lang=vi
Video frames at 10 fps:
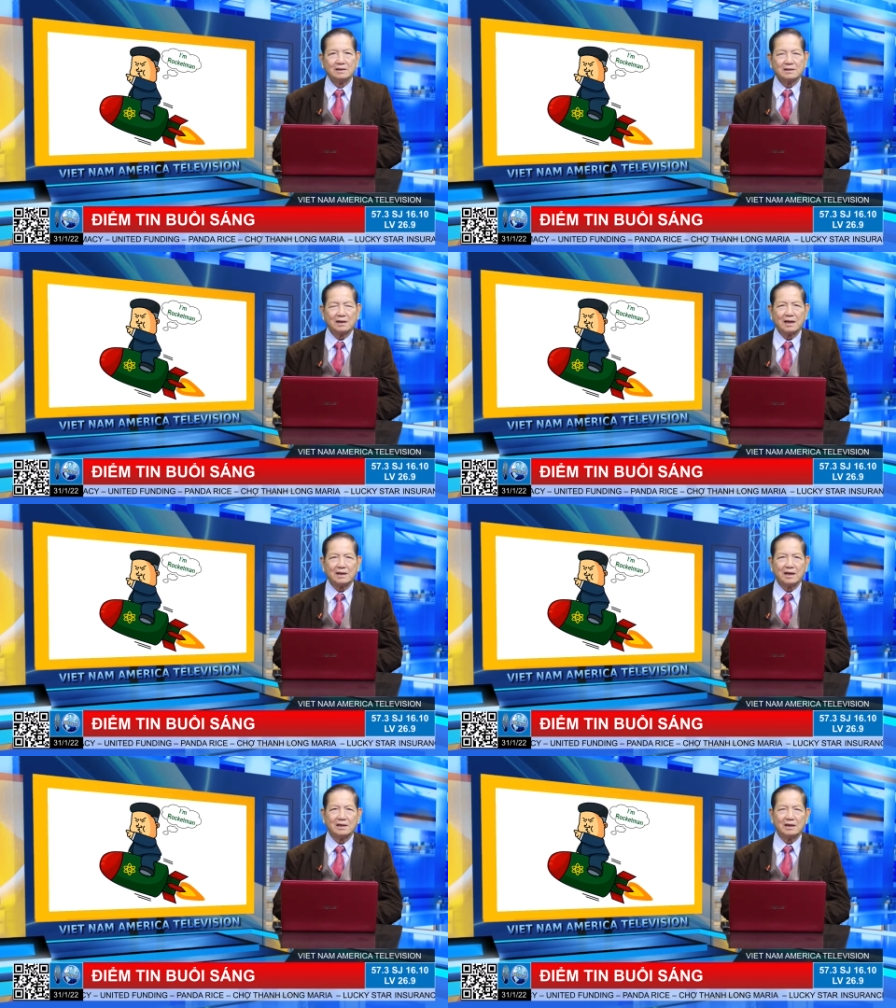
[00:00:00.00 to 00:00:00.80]
Tức là
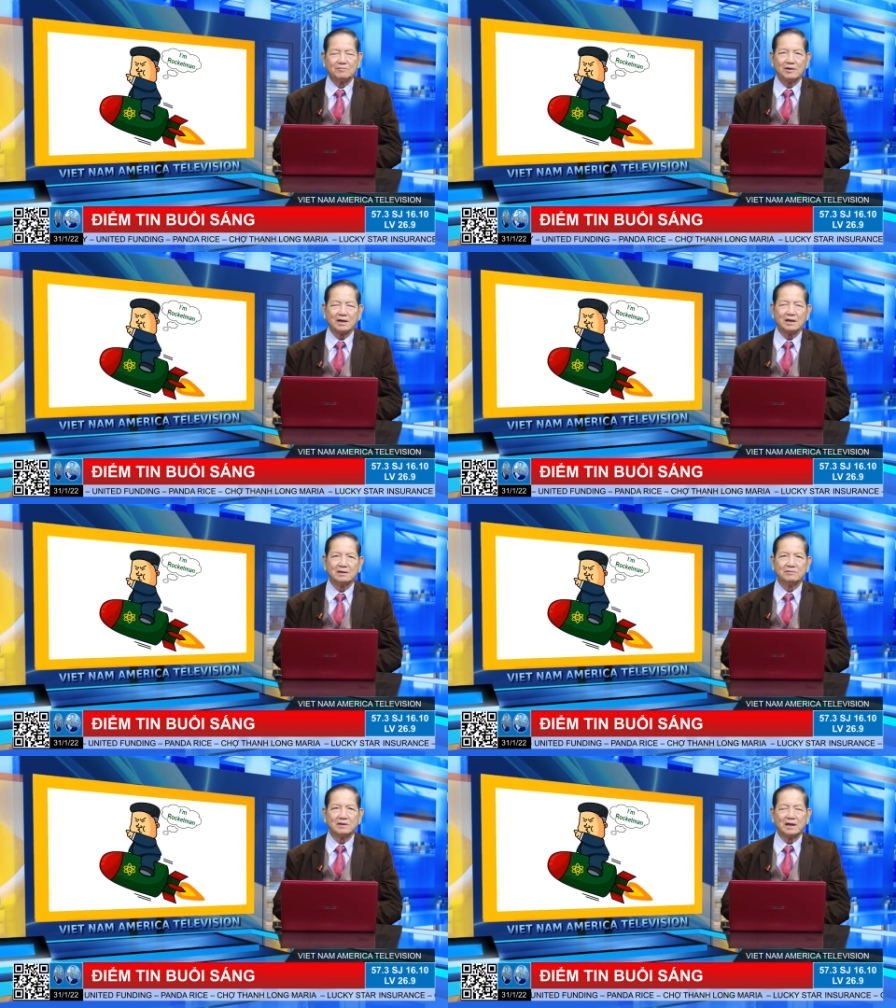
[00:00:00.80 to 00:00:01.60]
đây là một
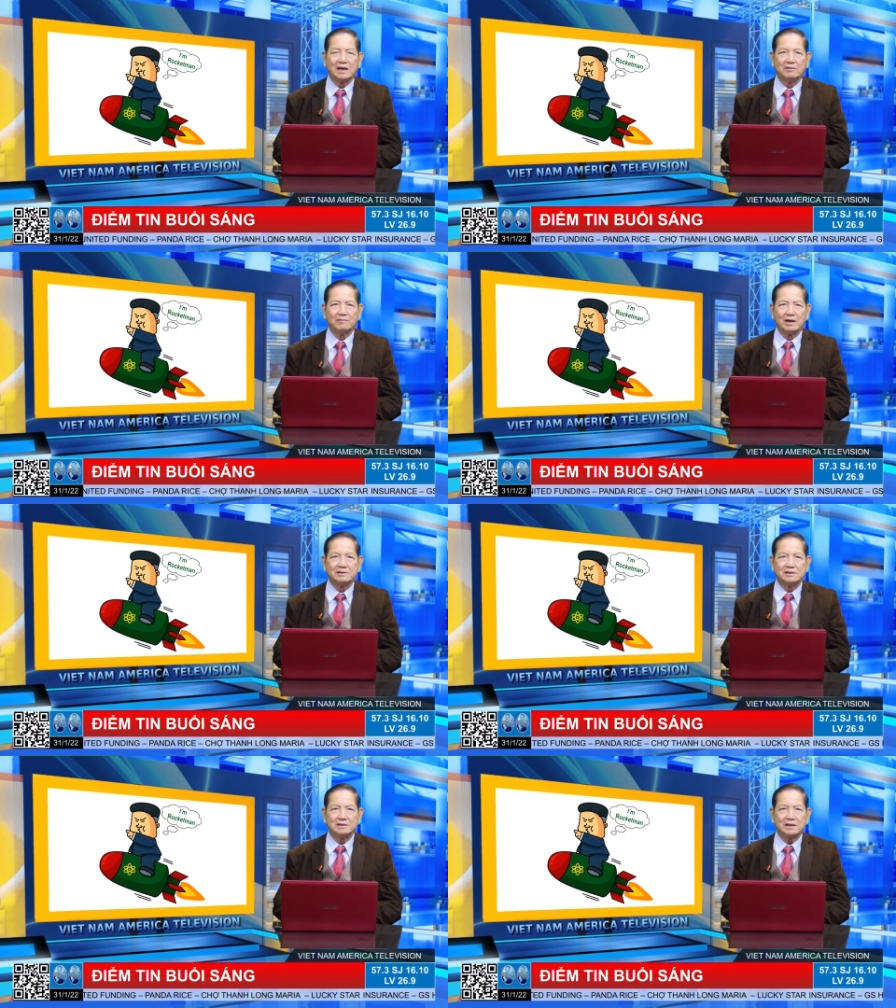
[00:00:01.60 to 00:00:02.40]
cái vấn đề mà
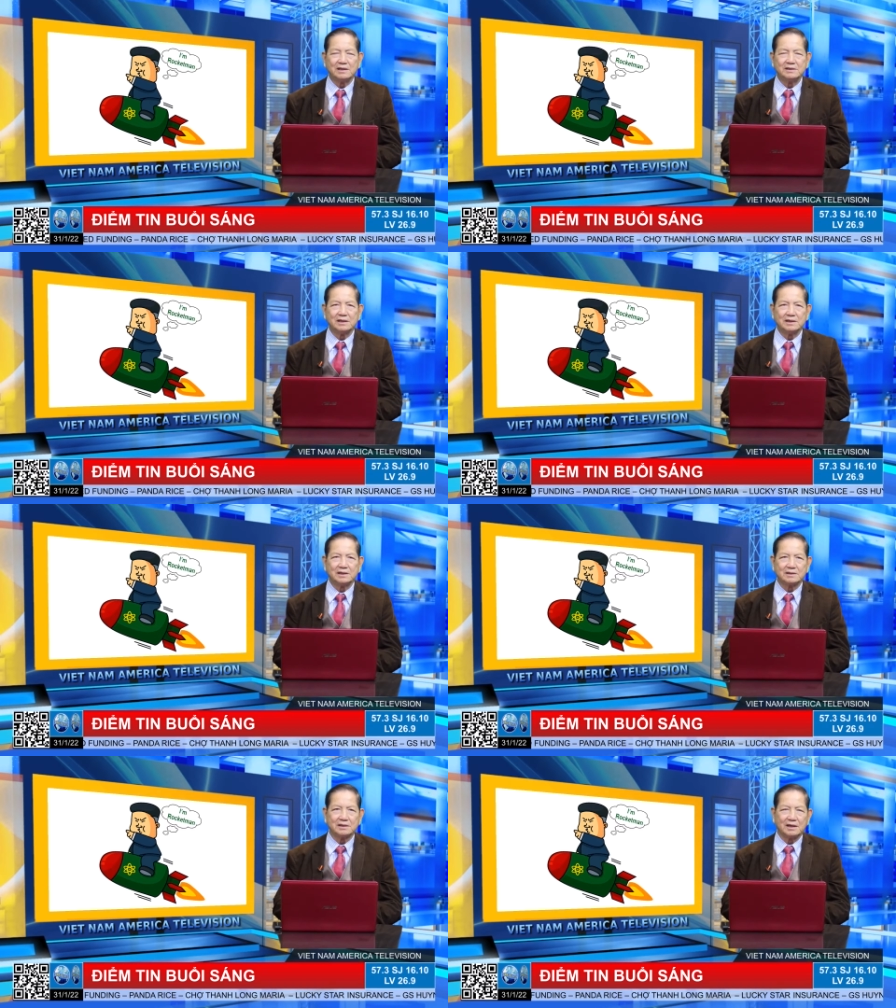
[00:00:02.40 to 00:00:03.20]
chiến tranh chính trị
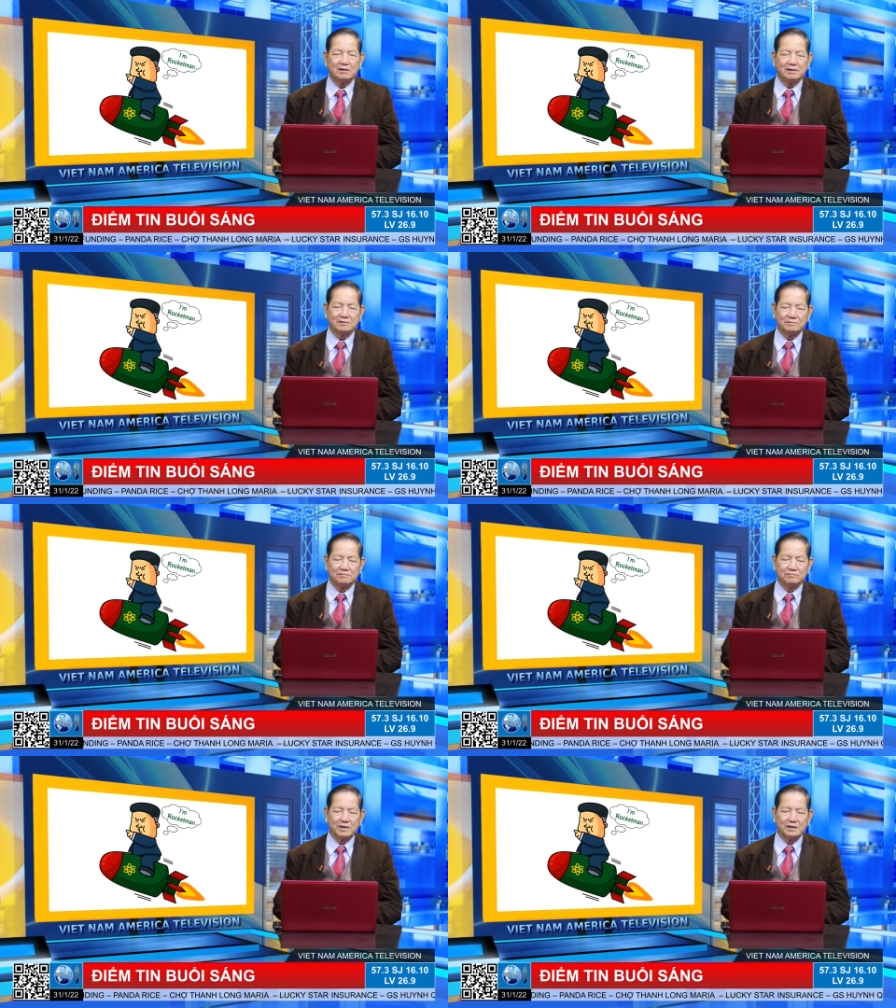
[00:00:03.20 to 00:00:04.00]
đó, tức là
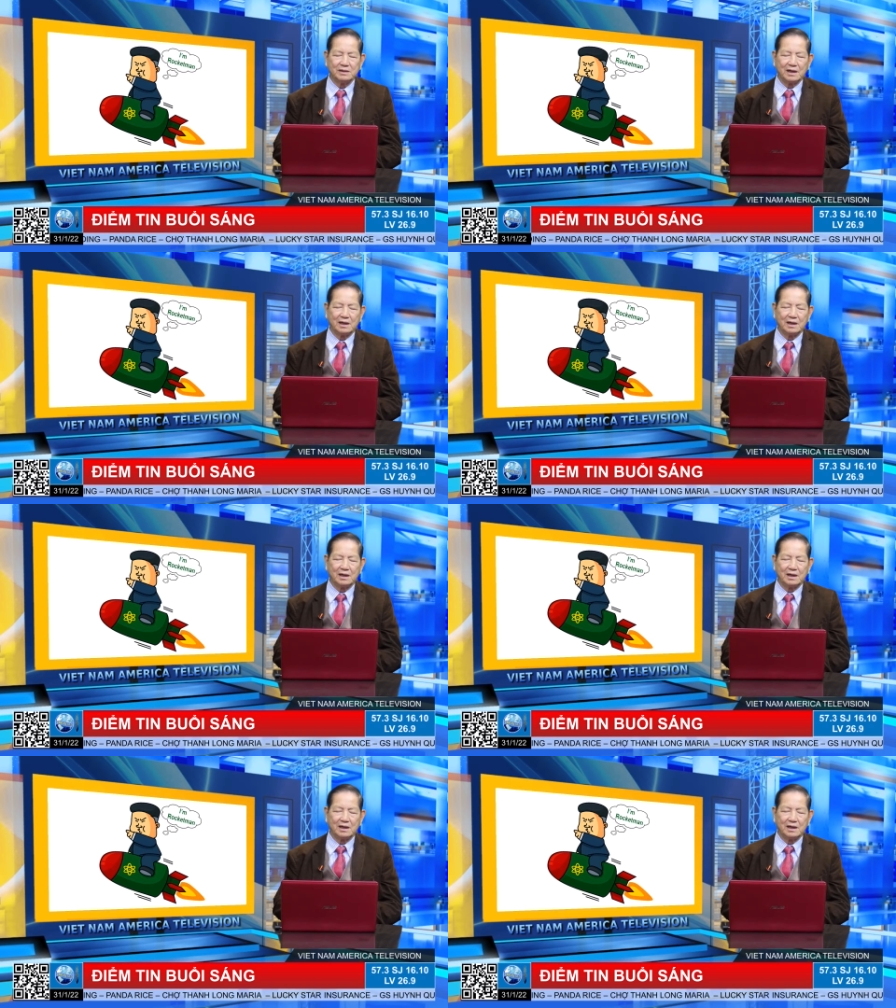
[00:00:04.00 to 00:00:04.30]
bên